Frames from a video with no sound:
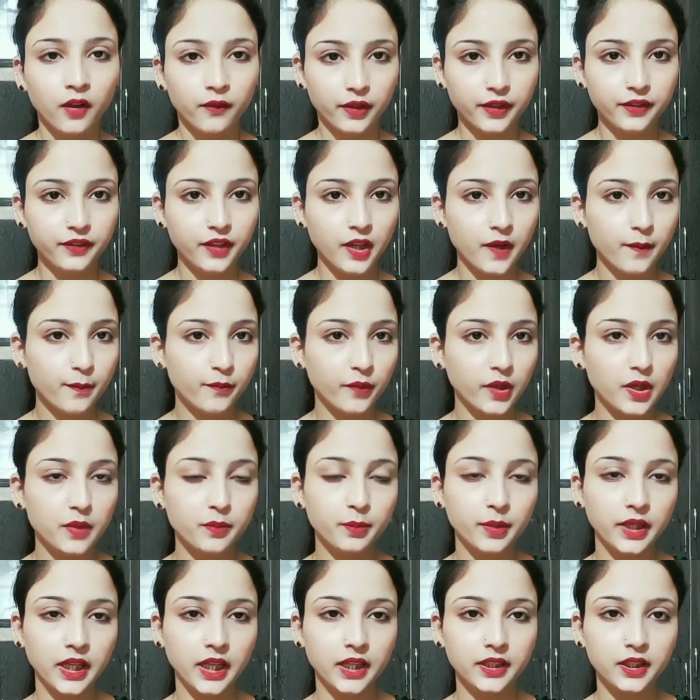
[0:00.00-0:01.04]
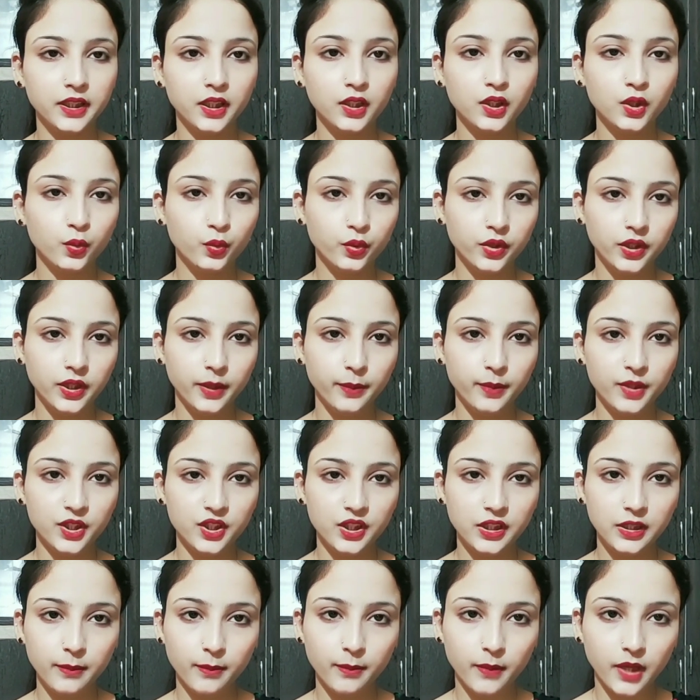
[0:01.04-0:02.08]
फर्स्ट टाइम पफ बनाती हैं तो उनकी
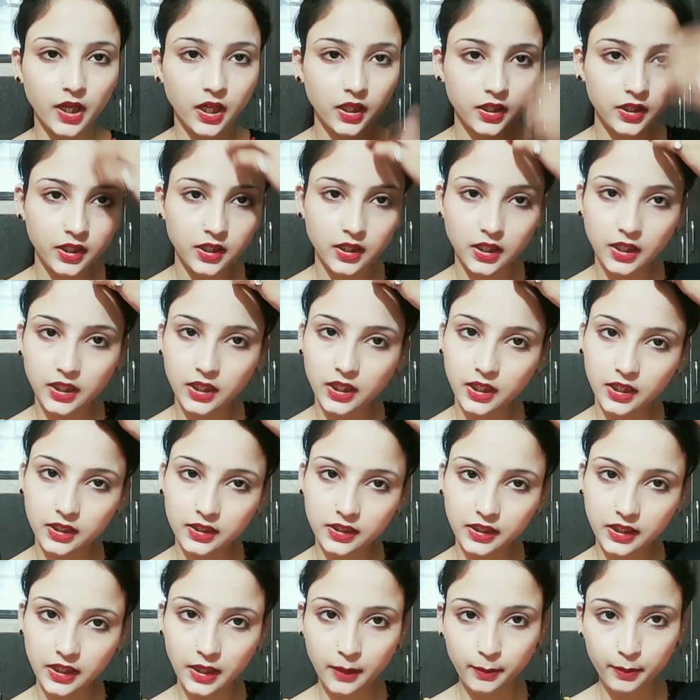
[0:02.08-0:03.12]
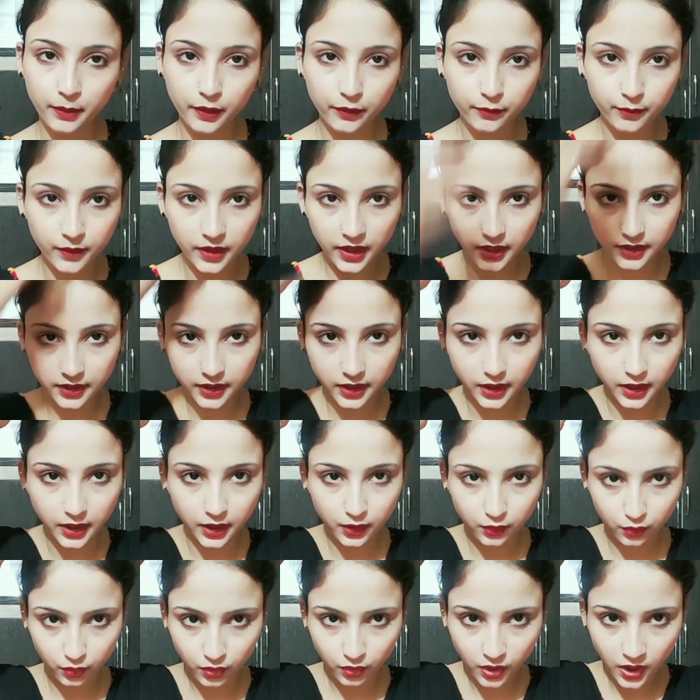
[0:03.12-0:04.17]
बीच की मांग निकलने लगती है पफ बनाती
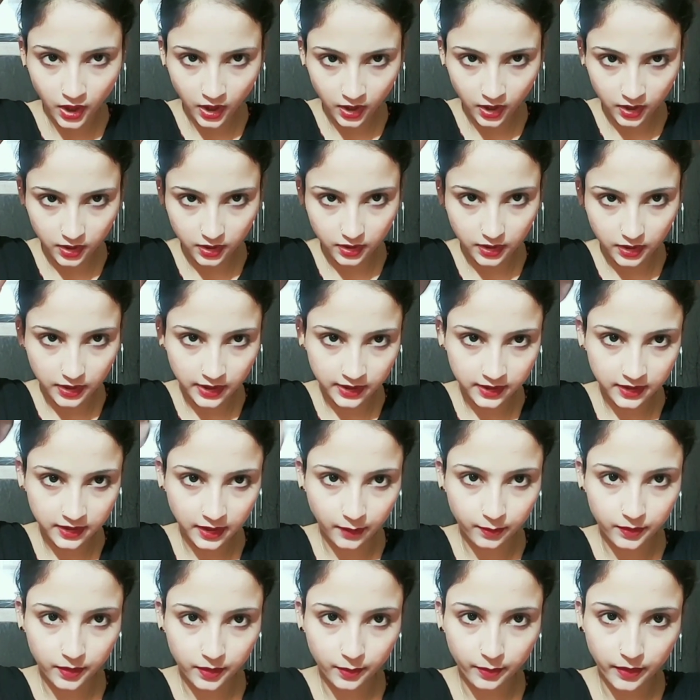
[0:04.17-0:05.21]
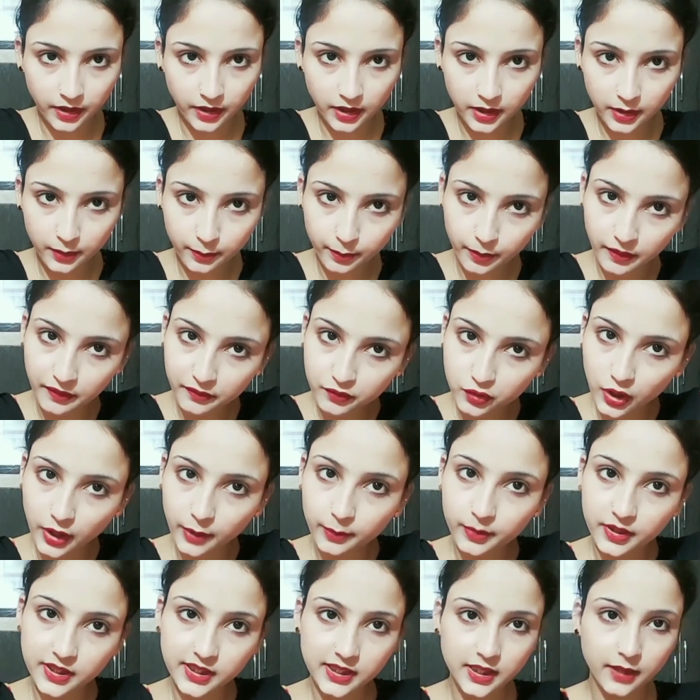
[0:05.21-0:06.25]
हैं तो इस टाइप से पफ जो
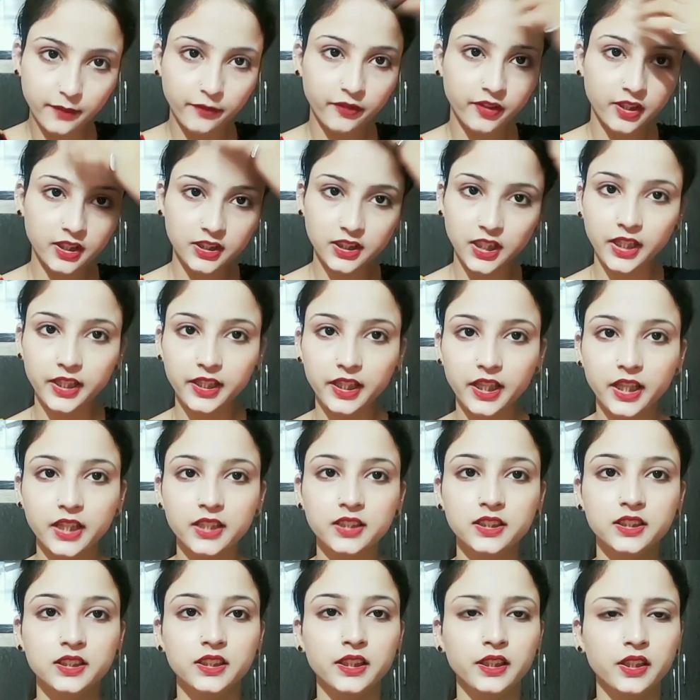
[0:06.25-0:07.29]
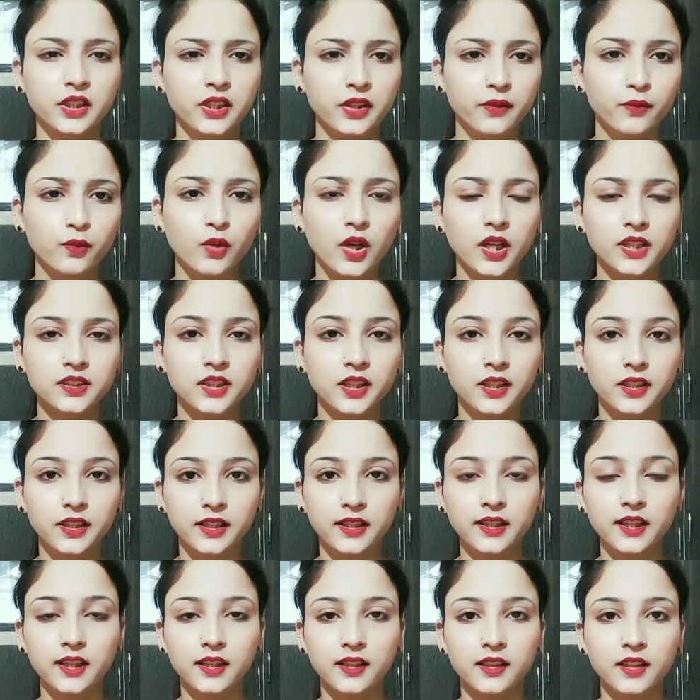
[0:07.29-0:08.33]
है बीच से फट जाता है जिससे कि वो अच्छा
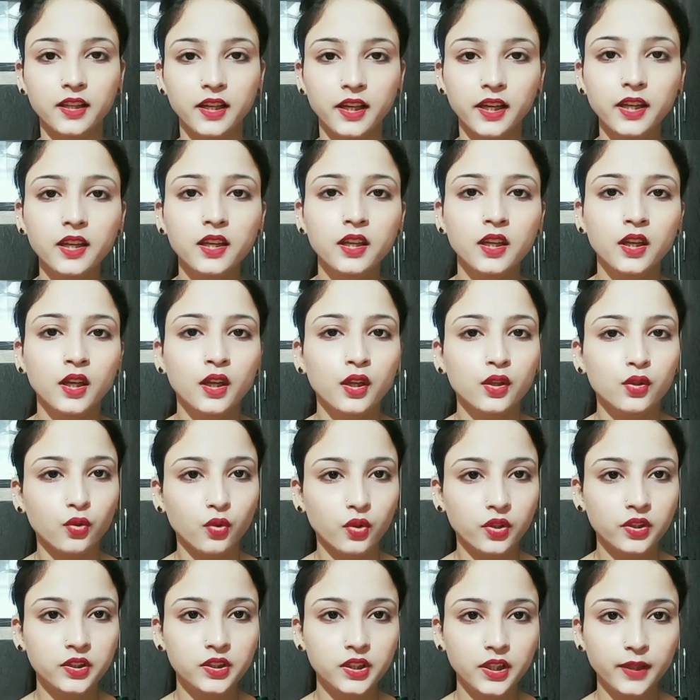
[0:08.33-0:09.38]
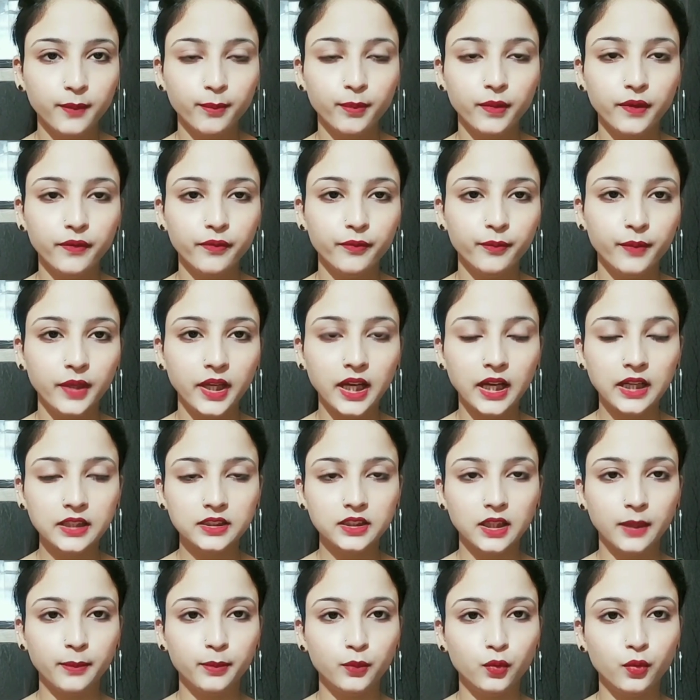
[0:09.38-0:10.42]
नहीं लगता है तो ये पफ मैं
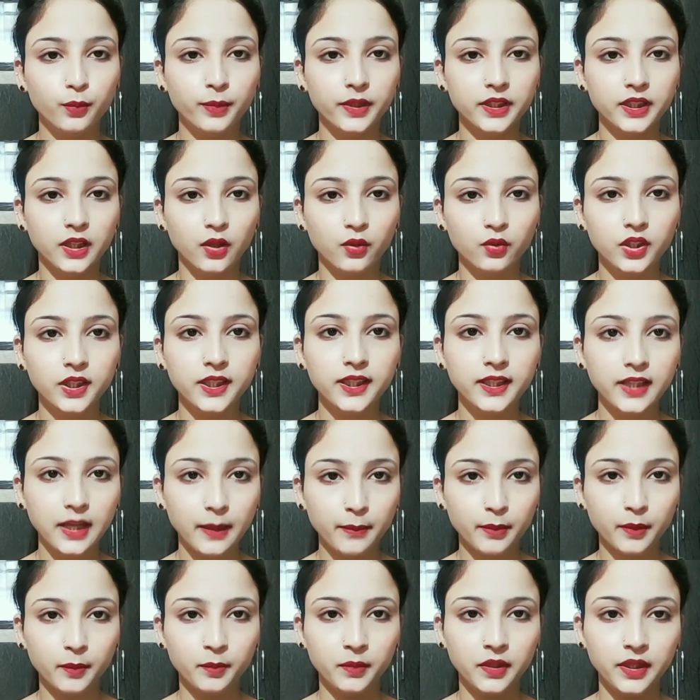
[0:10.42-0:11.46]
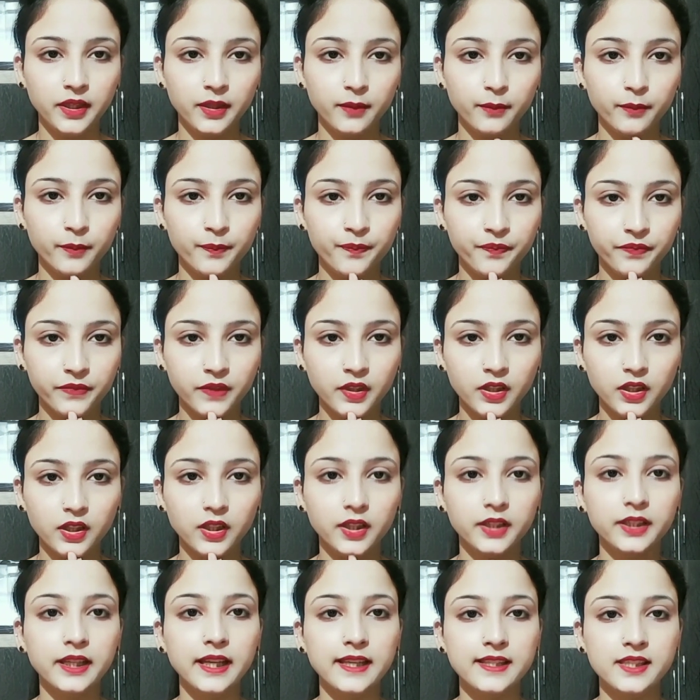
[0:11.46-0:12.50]
आज आपको बताऊँगी कि आप
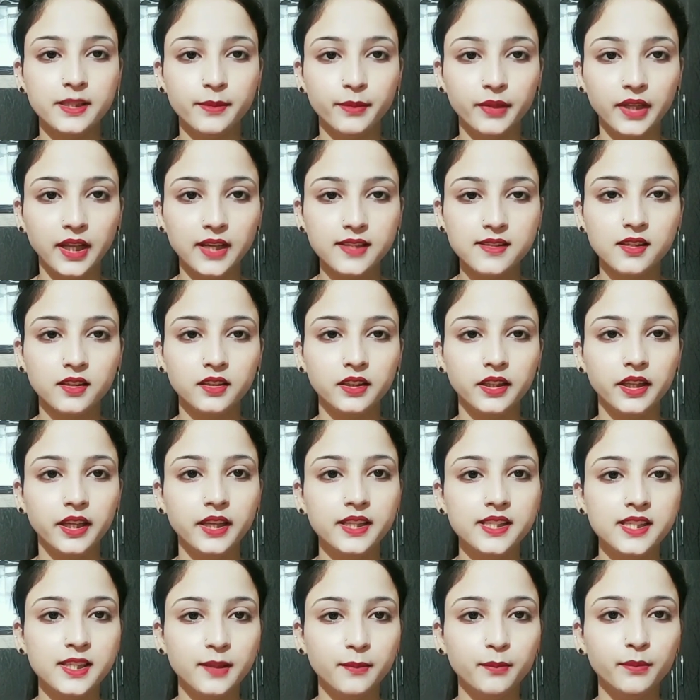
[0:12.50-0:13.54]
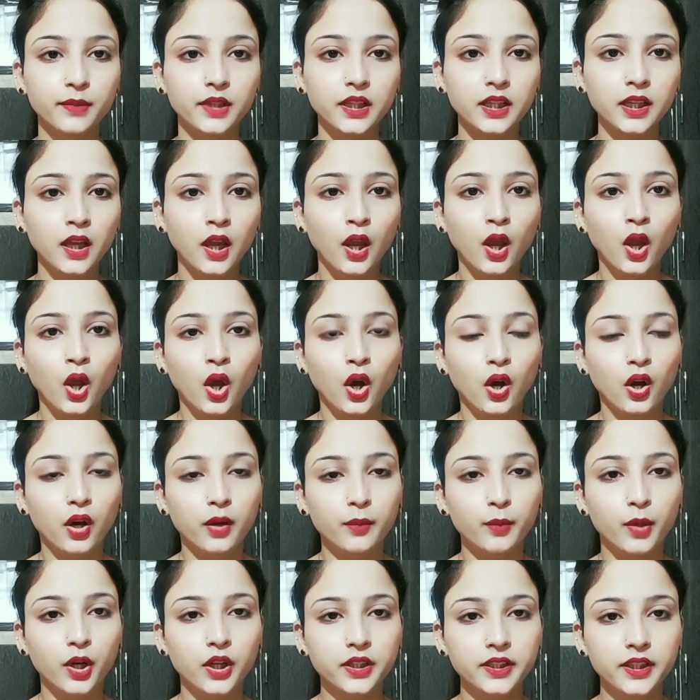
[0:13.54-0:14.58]
अपने कैसे बना सकते हैं सिंपली
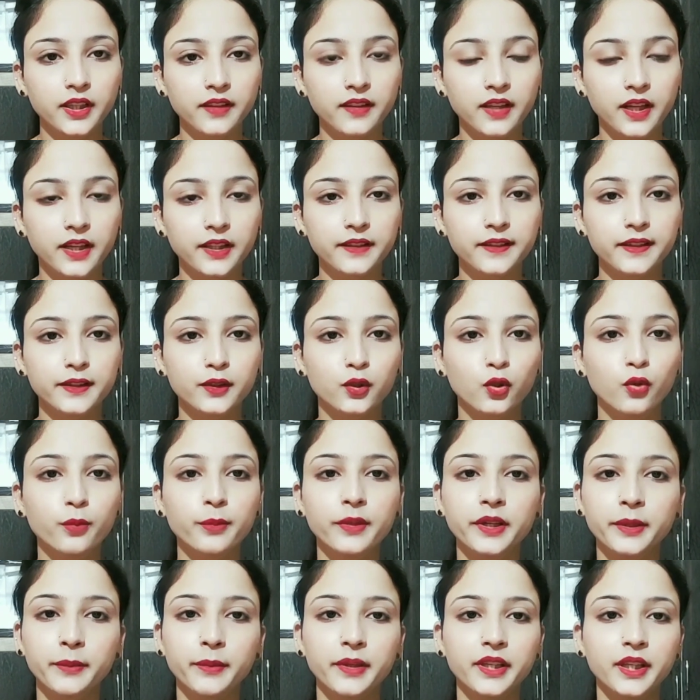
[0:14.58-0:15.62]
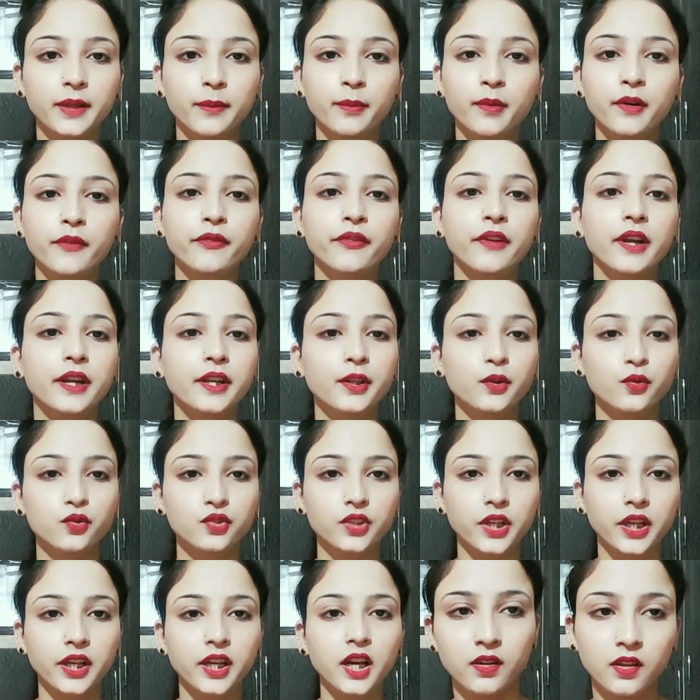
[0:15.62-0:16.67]
और बहुत ही आसानी से दो मिनट में ये पफ रेडी हो
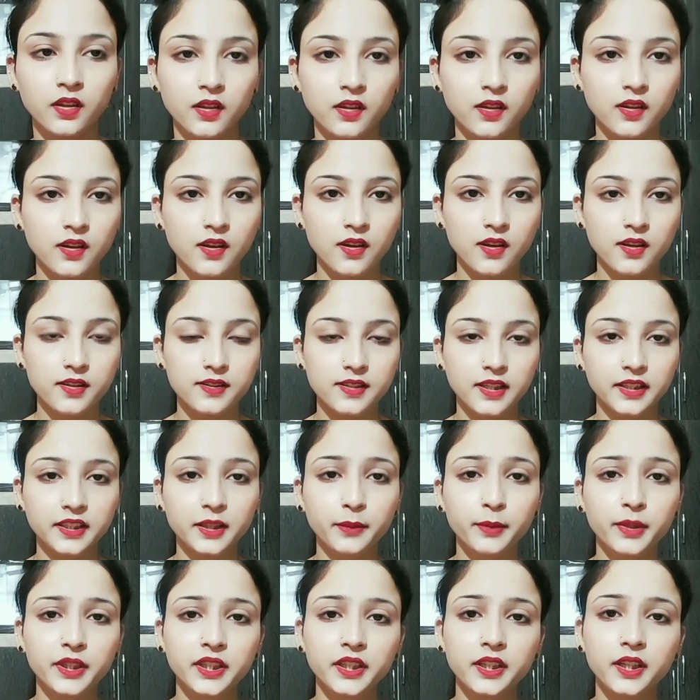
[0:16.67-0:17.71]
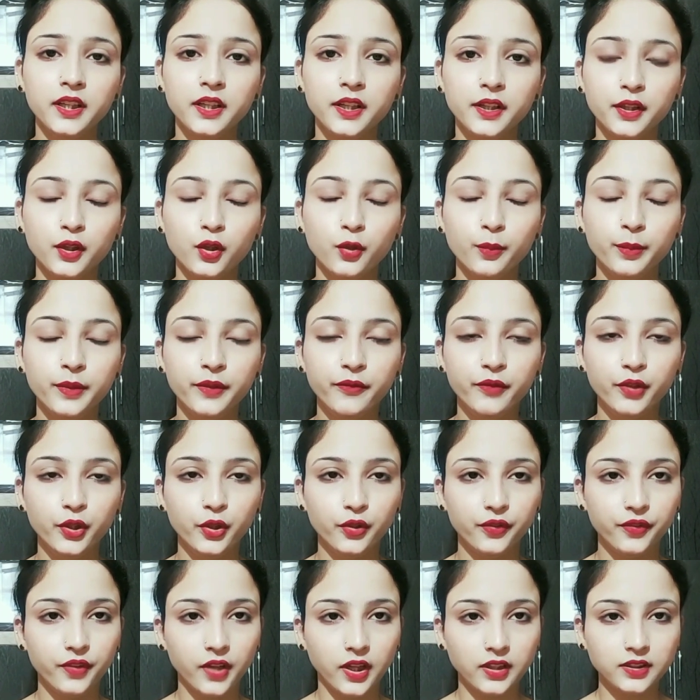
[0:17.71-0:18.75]
जाएगा आप ज़्यादा बातें ना करते हो अपनी
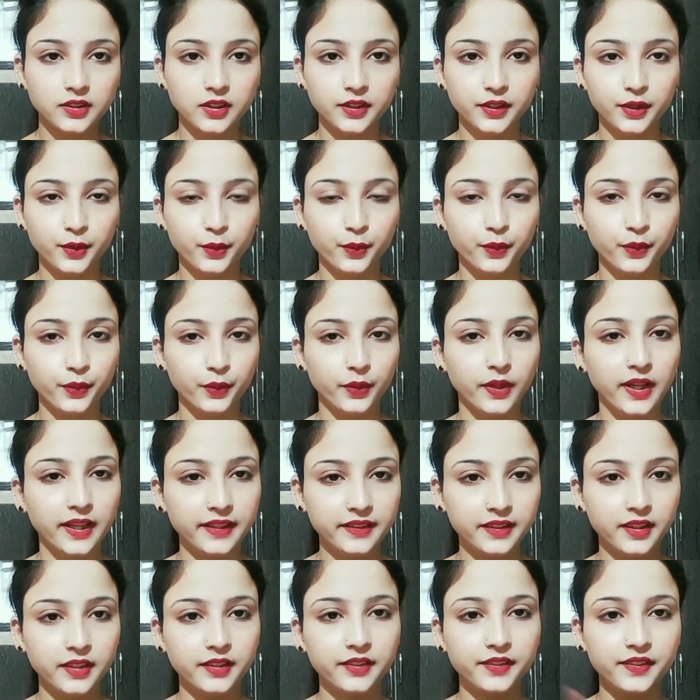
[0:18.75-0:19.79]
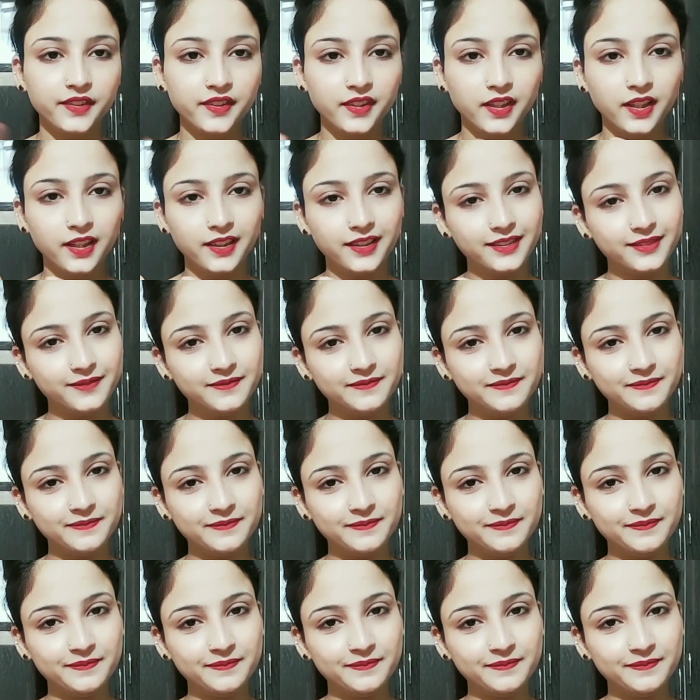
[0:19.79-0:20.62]
वीडियो स्टार्ट करती हूँ सो लाइट गेट स्टार्ट